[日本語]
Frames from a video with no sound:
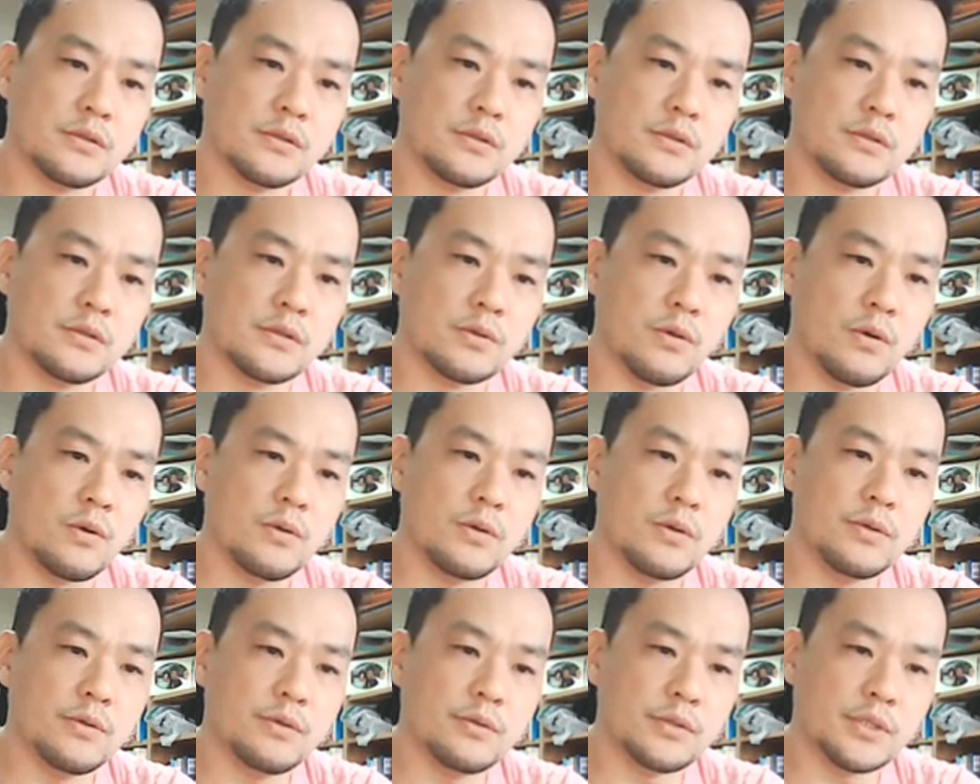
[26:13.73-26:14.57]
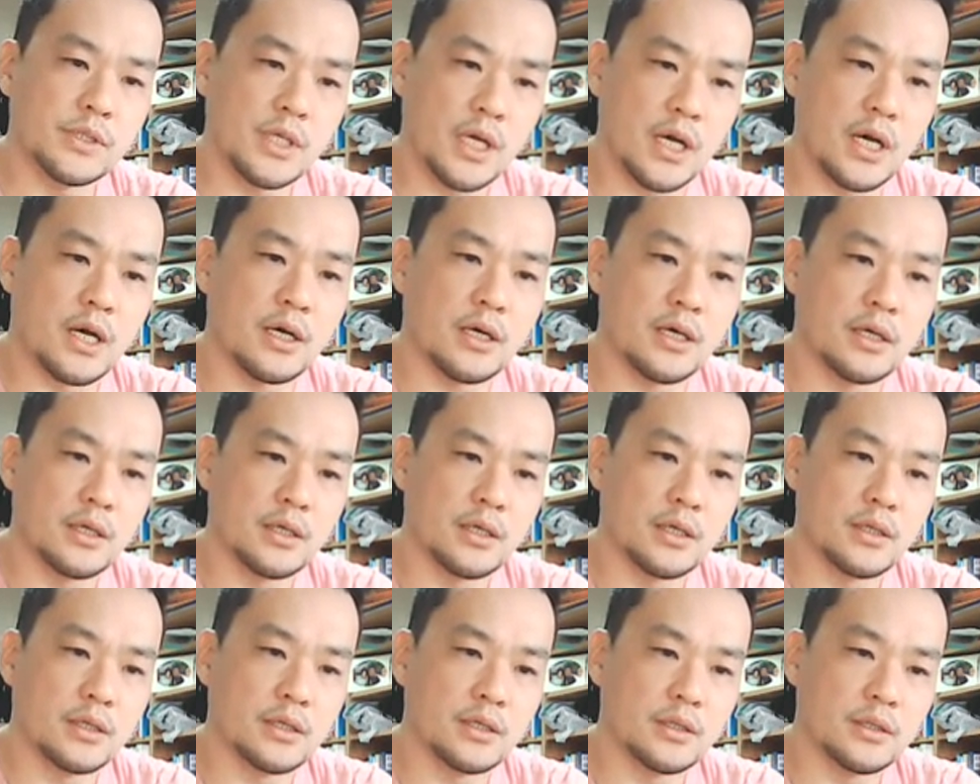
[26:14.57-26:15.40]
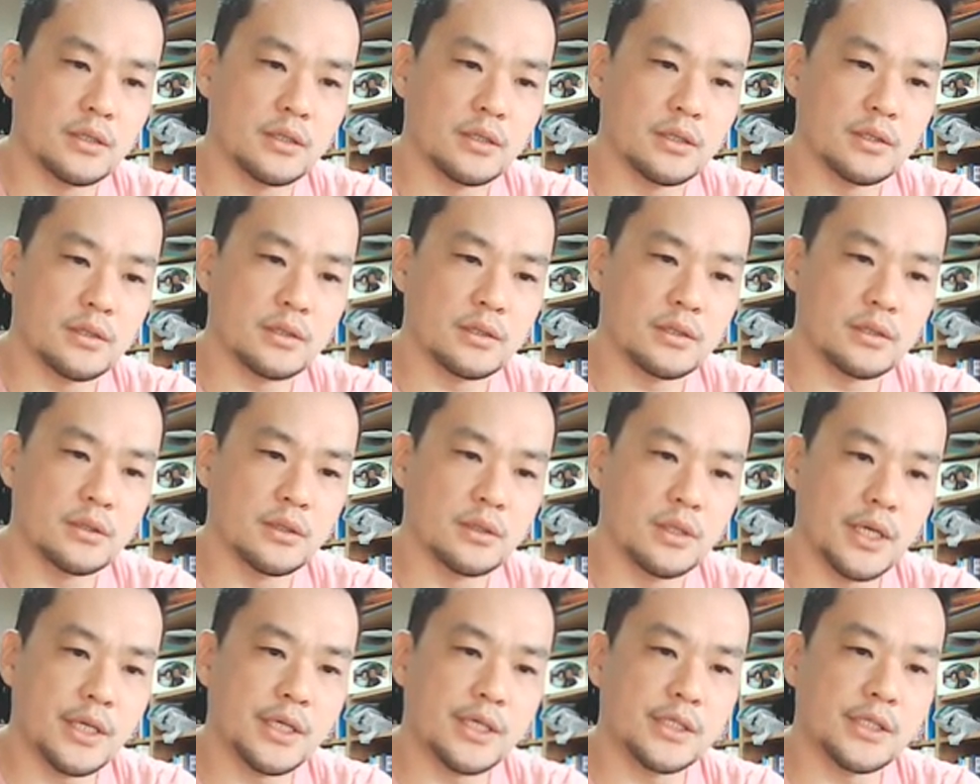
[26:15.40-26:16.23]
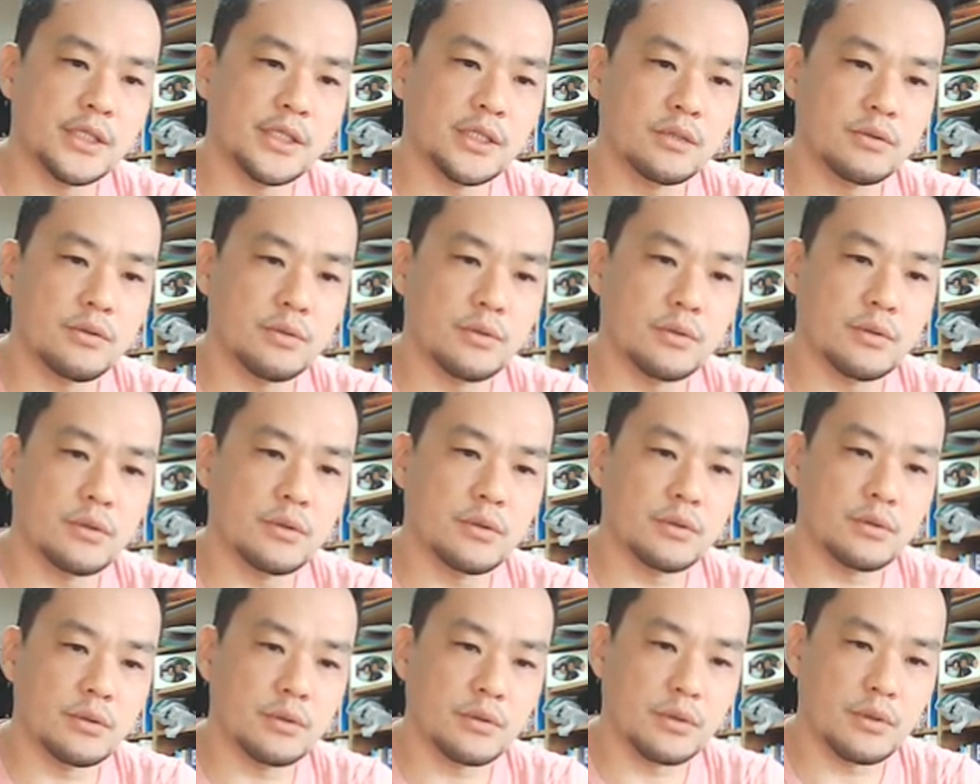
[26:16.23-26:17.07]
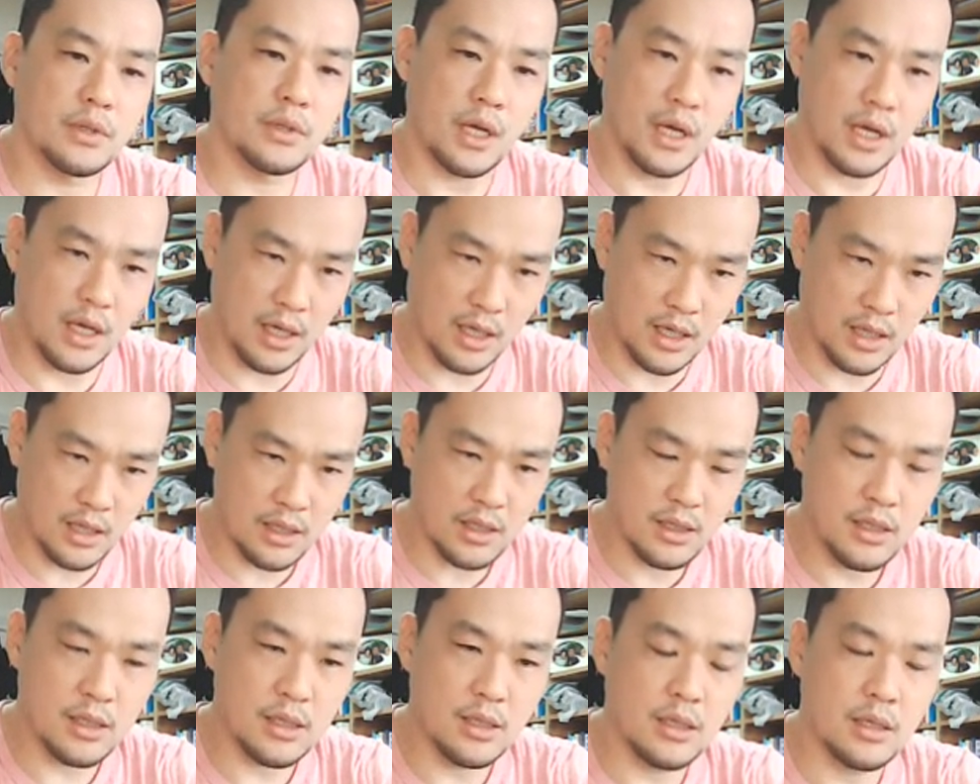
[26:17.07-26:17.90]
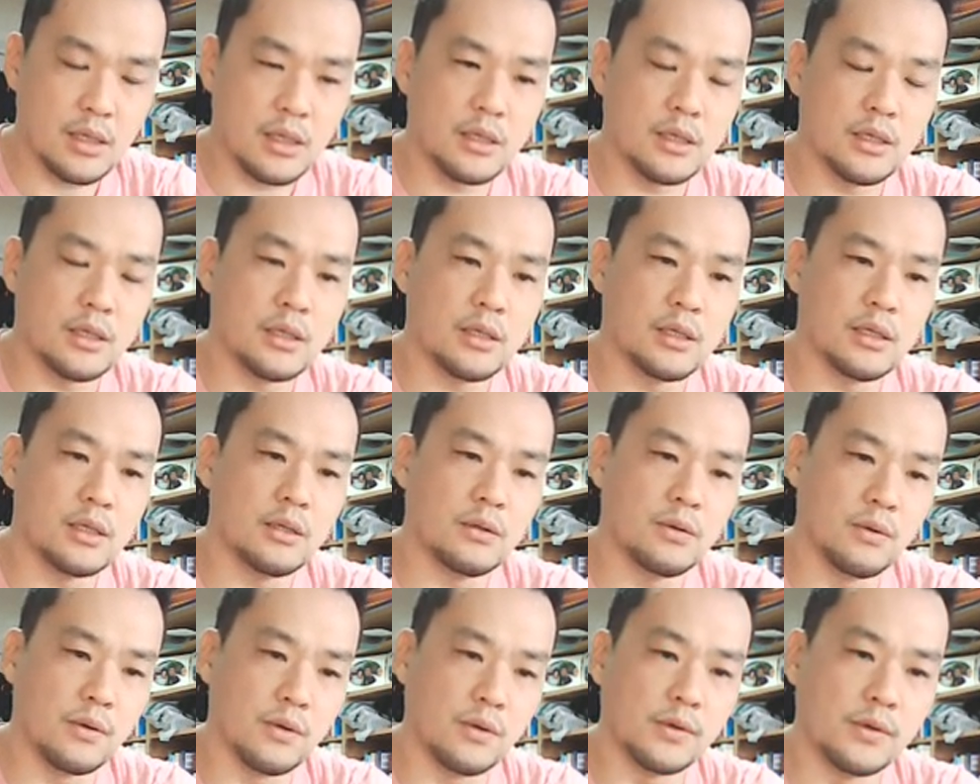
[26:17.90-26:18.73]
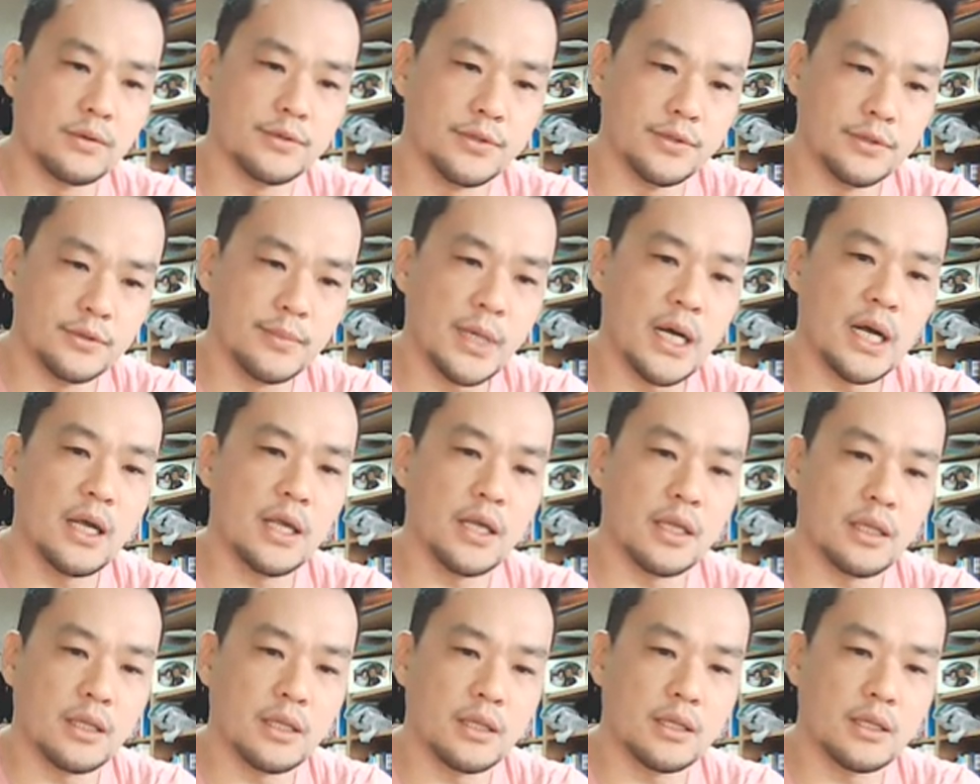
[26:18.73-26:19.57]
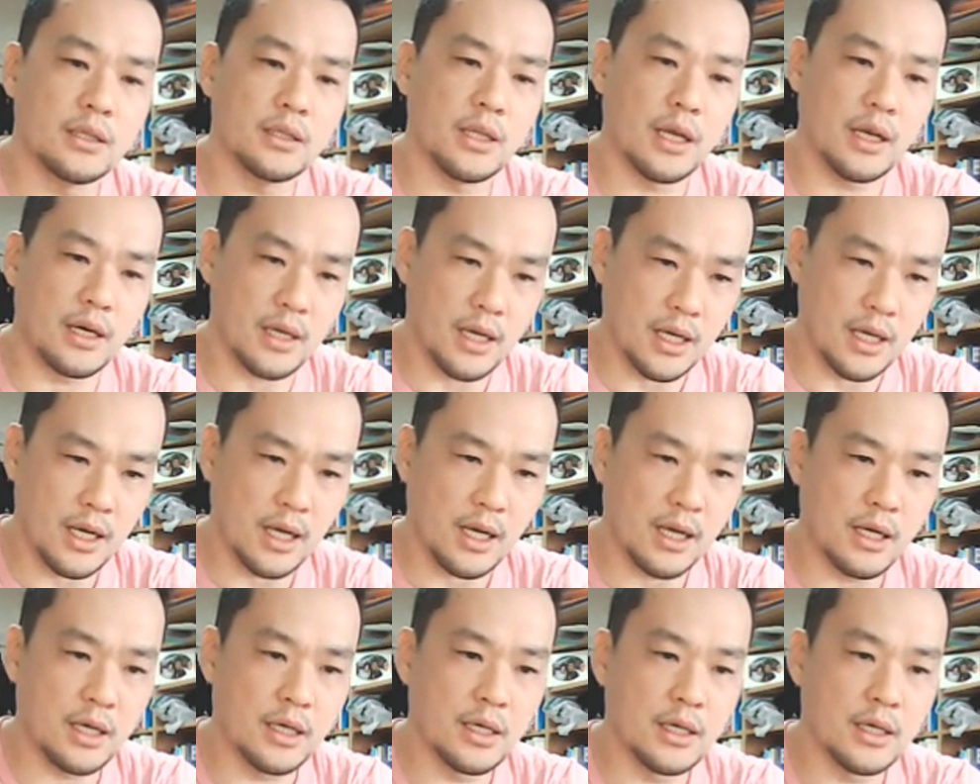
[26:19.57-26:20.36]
そういうさ歴史とかを踏まえたら